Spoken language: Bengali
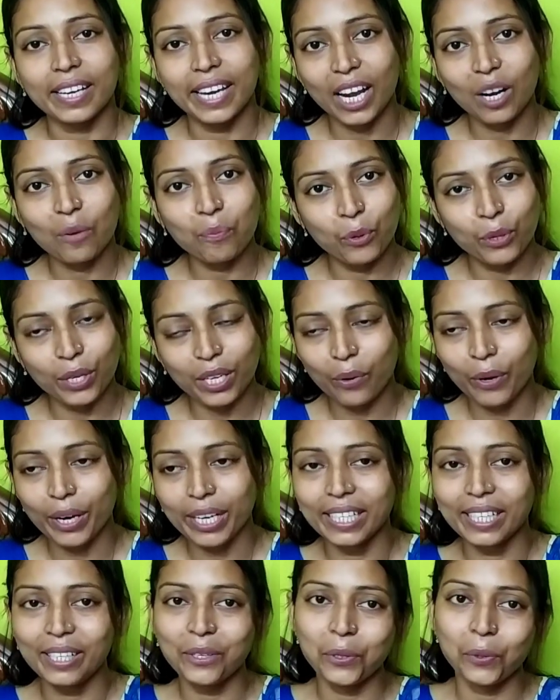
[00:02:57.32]
এয়ারপোর্টে
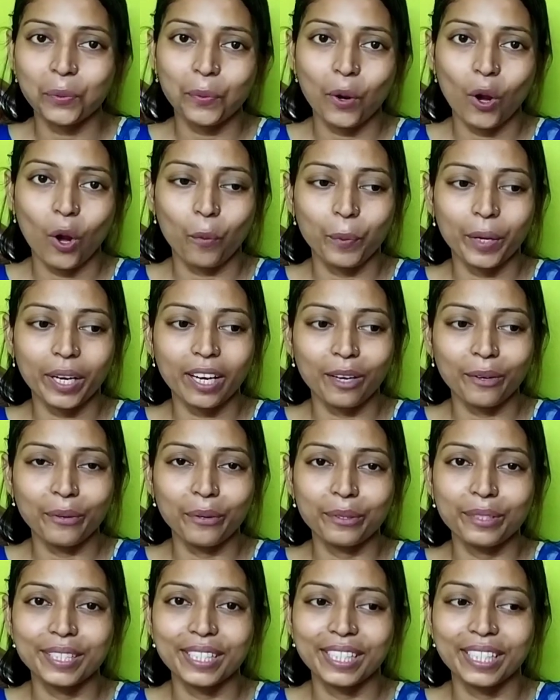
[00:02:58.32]
ওয়েটিং রুমে অপেক্ষা
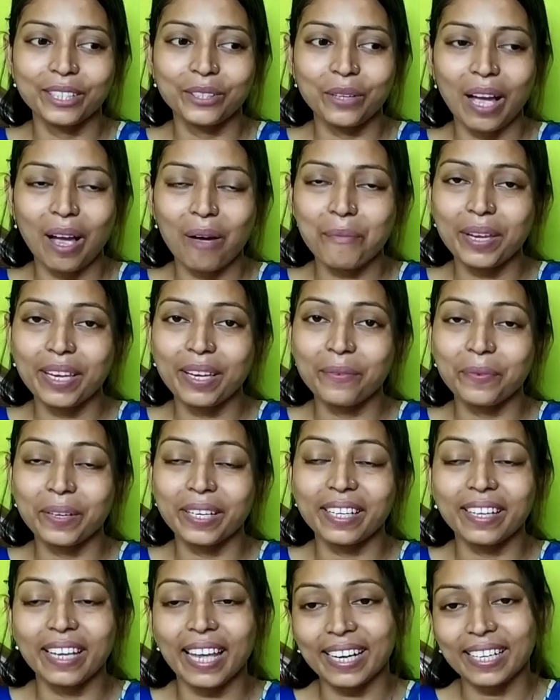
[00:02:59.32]
করছি তো আমি
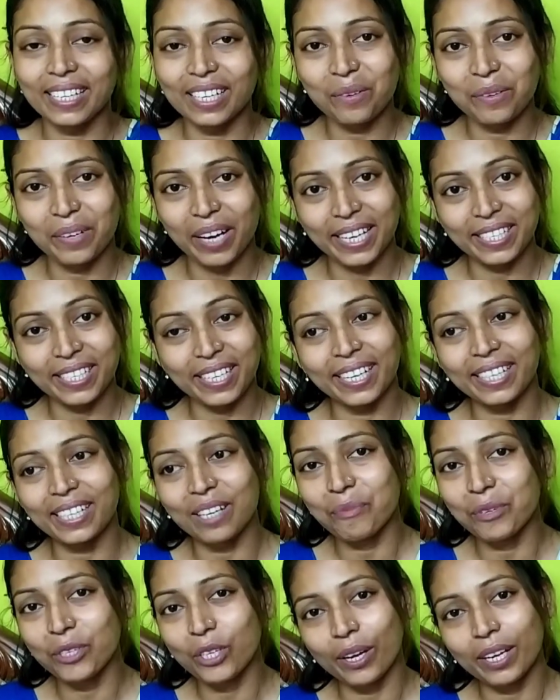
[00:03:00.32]
মানে একটা রাশার
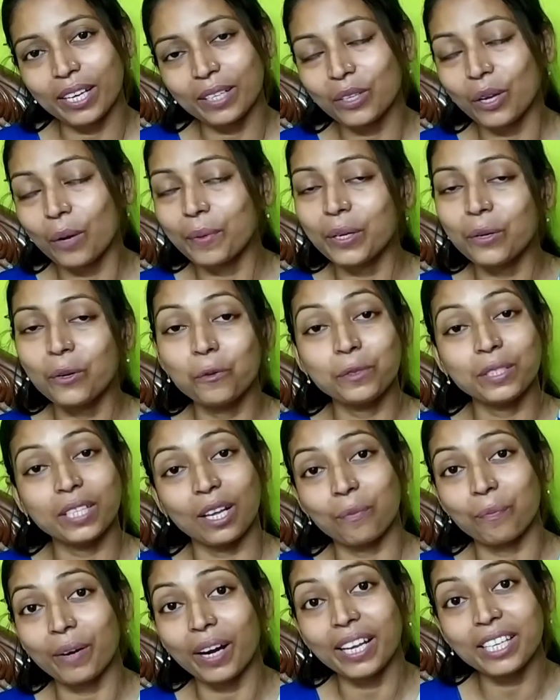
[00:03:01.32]
একটা বিষয় নিয়ে তো আমি খুব
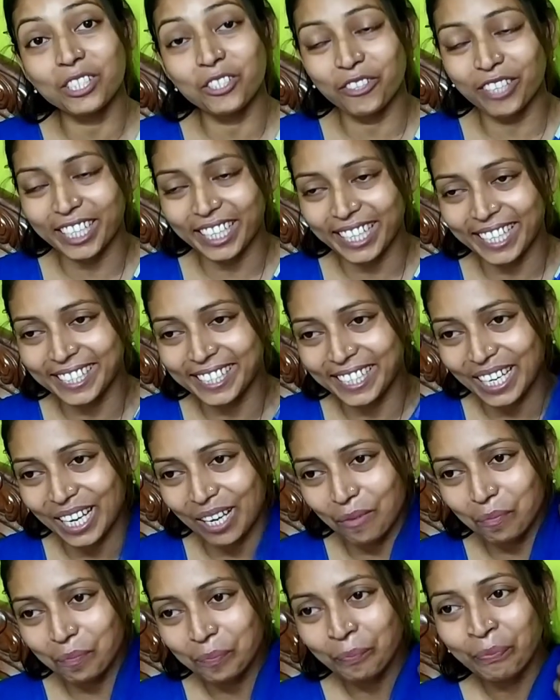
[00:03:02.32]
সারপ্রাইজড হয়ে
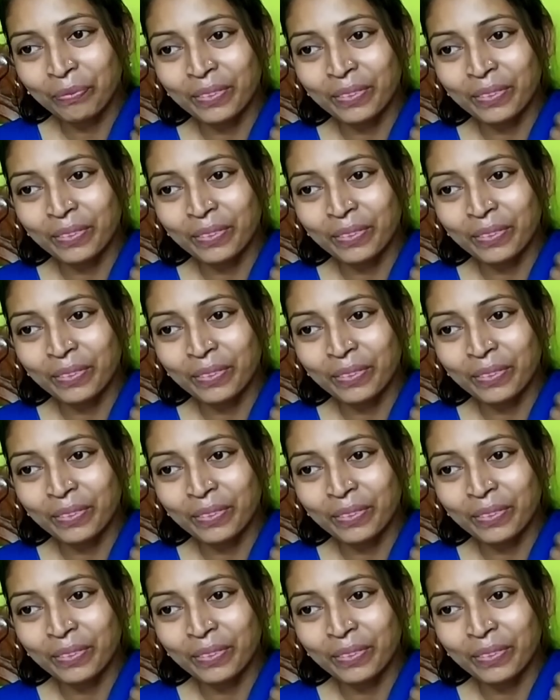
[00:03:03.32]
গিয়েছিলাম